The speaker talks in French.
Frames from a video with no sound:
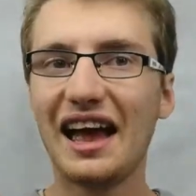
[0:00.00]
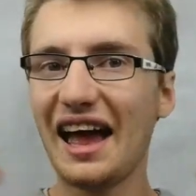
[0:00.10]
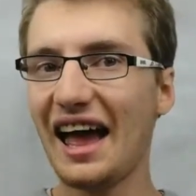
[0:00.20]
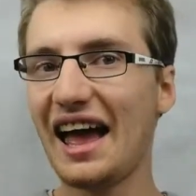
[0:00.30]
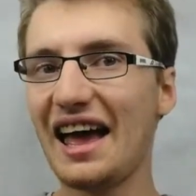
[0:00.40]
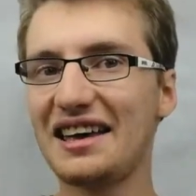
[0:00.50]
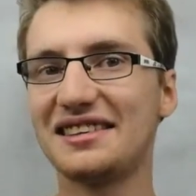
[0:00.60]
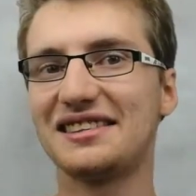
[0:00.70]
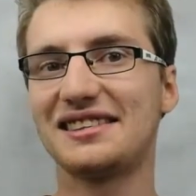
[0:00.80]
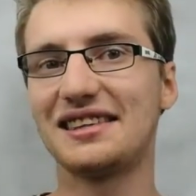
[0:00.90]
Eh,
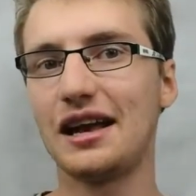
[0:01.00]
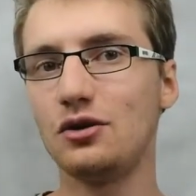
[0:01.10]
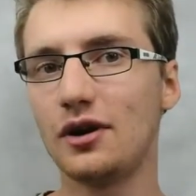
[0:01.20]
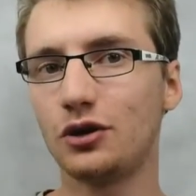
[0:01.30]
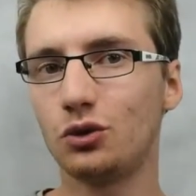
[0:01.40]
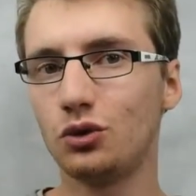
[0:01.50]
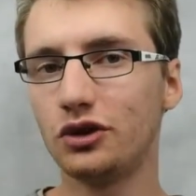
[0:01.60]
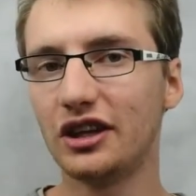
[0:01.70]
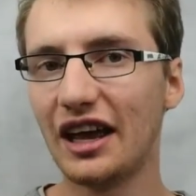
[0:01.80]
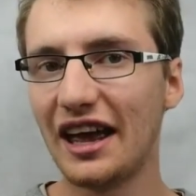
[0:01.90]
salut à
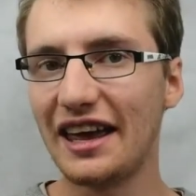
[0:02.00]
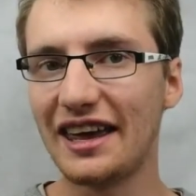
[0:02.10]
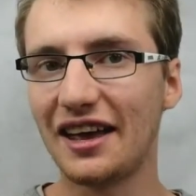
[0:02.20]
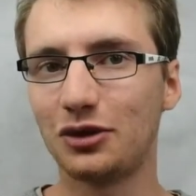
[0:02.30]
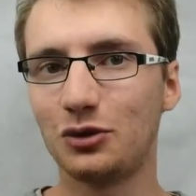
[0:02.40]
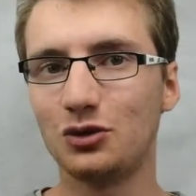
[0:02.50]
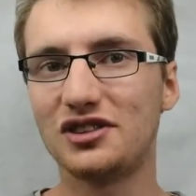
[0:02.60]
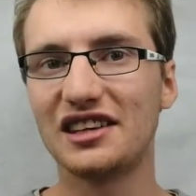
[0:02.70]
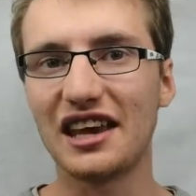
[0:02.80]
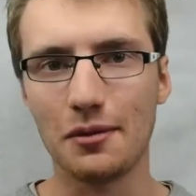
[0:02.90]
toutes et à tous
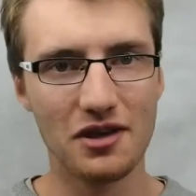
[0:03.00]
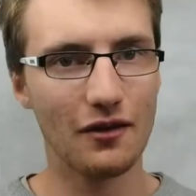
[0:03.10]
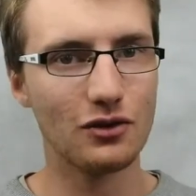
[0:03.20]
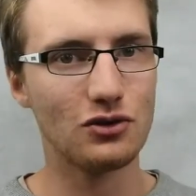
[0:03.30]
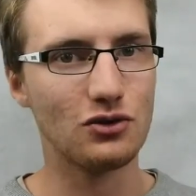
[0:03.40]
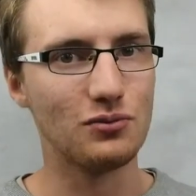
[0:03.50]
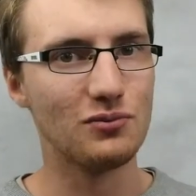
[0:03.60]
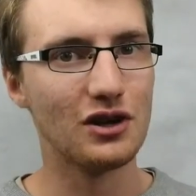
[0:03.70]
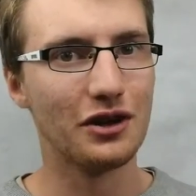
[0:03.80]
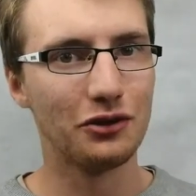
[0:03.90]
et bienvenue
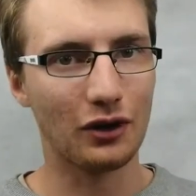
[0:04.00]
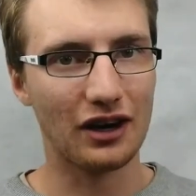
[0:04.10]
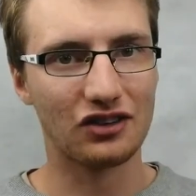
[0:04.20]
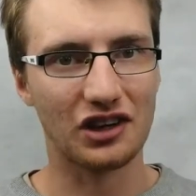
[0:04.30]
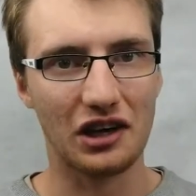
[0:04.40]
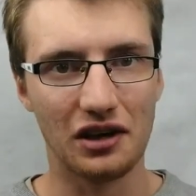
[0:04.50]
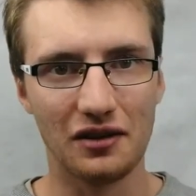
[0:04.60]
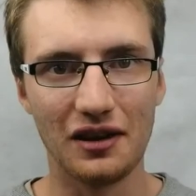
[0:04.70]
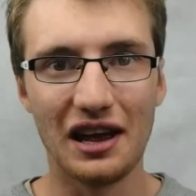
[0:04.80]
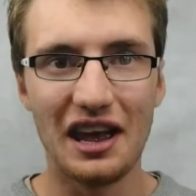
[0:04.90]
sur la chaîne
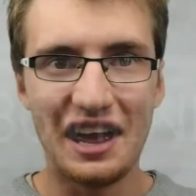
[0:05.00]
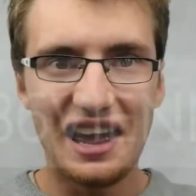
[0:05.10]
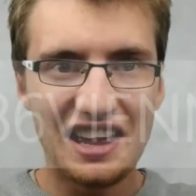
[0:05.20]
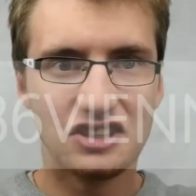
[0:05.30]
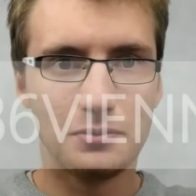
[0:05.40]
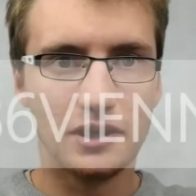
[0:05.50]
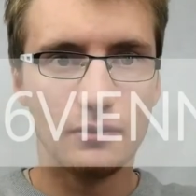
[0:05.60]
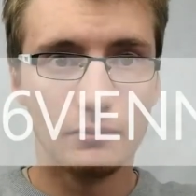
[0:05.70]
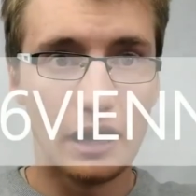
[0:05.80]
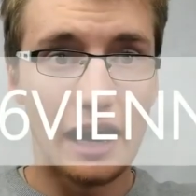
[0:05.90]
sv
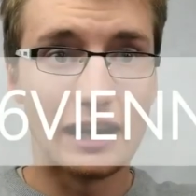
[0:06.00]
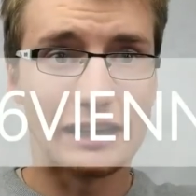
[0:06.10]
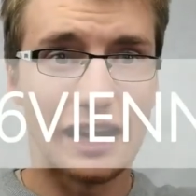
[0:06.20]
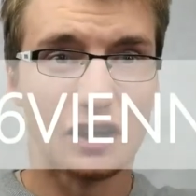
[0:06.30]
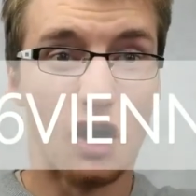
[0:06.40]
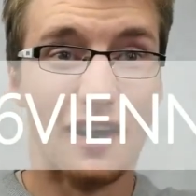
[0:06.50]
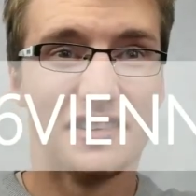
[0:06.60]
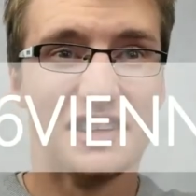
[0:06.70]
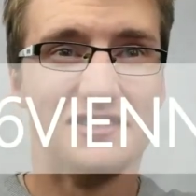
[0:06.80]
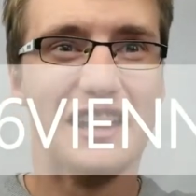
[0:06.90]

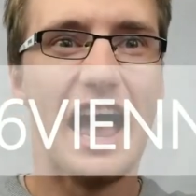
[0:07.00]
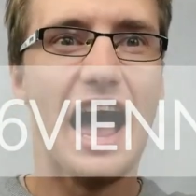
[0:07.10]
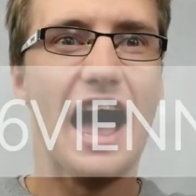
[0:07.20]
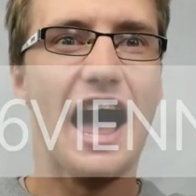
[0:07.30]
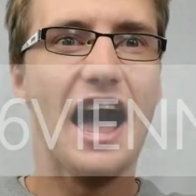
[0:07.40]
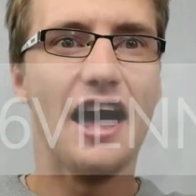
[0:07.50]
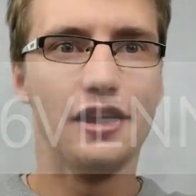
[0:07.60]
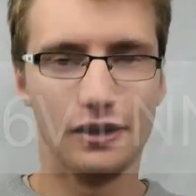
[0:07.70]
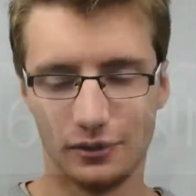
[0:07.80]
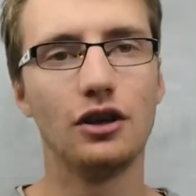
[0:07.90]
86e
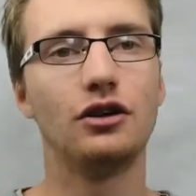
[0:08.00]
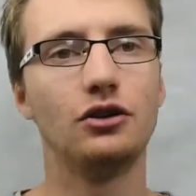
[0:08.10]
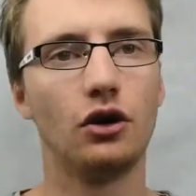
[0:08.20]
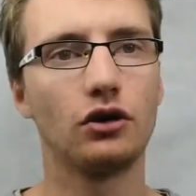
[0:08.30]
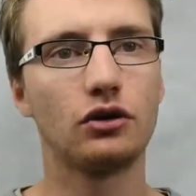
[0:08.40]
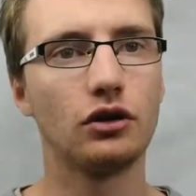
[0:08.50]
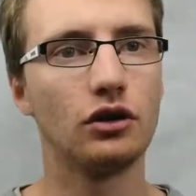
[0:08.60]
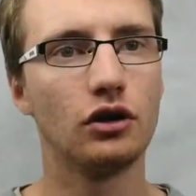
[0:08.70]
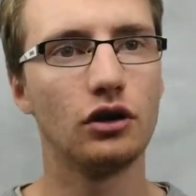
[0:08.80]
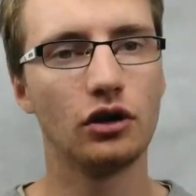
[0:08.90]
Donc
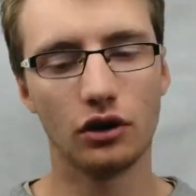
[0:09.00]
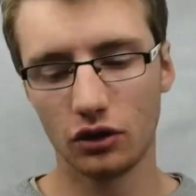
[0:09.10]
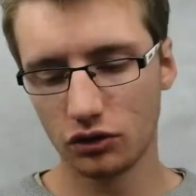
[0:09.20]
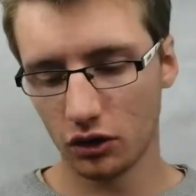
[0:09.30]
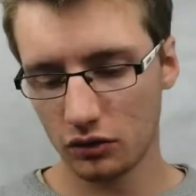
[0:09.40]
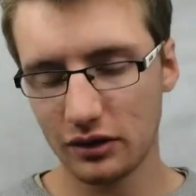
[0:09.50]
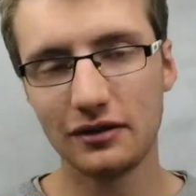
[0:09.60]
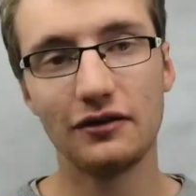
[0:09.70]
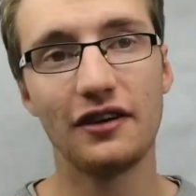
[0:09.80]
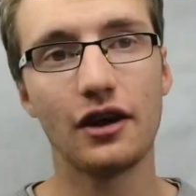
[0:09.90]
euh, aujourd'hui je vais
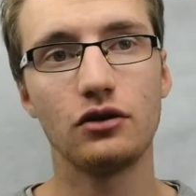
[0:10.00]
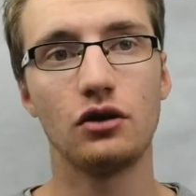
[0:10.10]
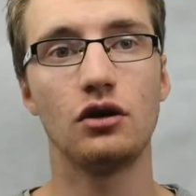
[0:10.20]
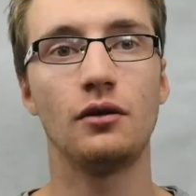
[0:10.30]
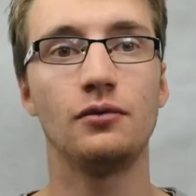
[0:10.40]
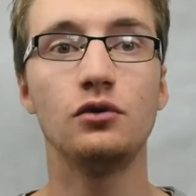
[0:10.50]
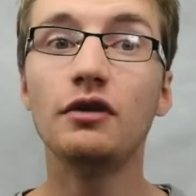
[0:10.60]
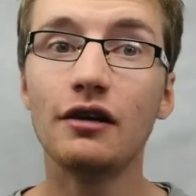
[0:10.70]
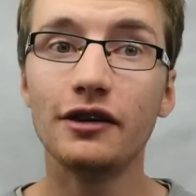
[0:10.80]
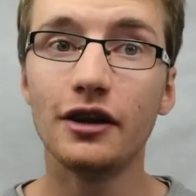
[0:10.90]
faire une
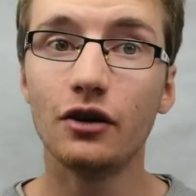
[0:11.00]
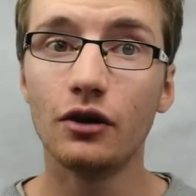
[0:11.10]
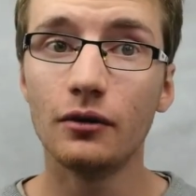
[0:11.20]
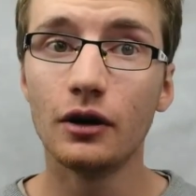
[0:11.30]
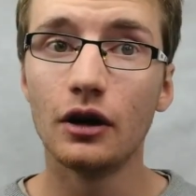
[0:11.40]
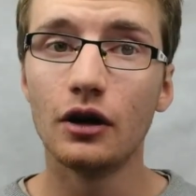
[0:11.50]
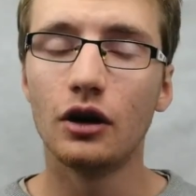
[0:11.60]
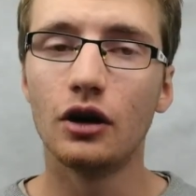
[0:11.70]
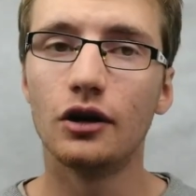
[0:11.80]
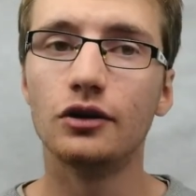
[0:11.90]
nouvelle vidéo
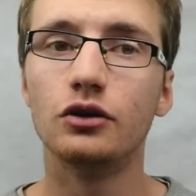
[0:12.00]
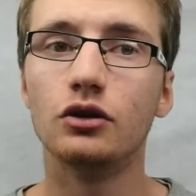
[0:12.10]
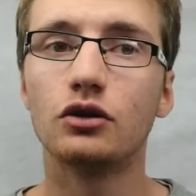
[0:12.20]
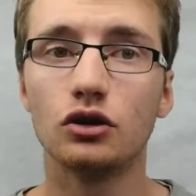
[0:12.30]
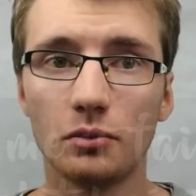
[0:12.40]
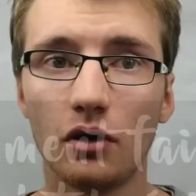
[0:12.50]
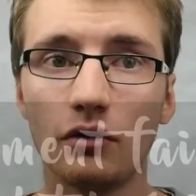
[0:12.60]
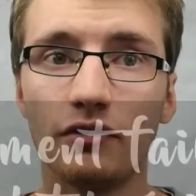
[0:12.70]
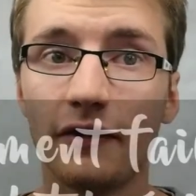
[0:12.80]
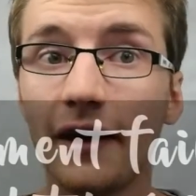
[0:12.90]
euh, de comment
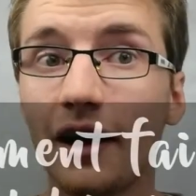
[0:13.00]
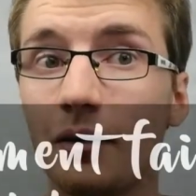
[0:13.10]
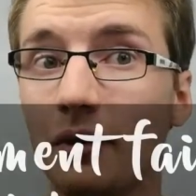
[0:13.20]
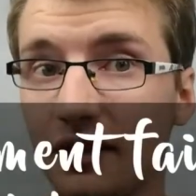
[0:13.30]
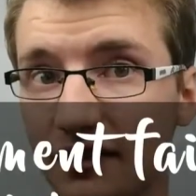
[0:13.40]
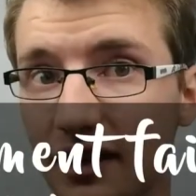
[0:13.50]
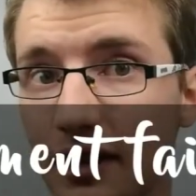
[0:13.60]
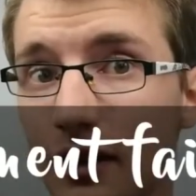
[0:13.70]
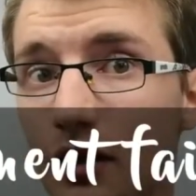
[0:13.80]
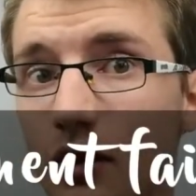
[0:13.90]
faire un bracelet
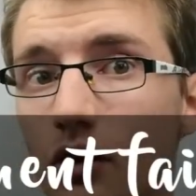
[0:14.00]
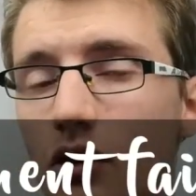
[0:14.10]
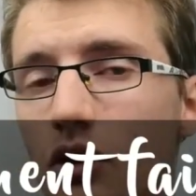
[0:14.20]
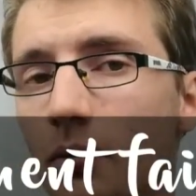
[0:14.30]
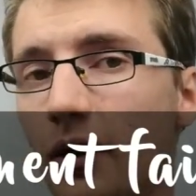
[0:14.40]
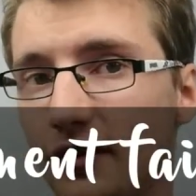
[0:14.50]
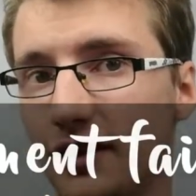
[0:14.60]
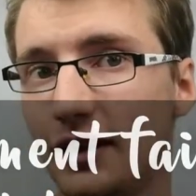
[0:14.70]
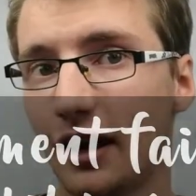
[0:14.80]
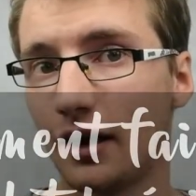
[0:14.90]
euh,
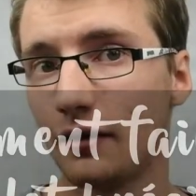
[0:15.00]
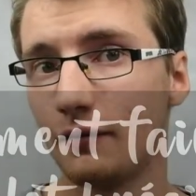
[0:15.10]
brésilien.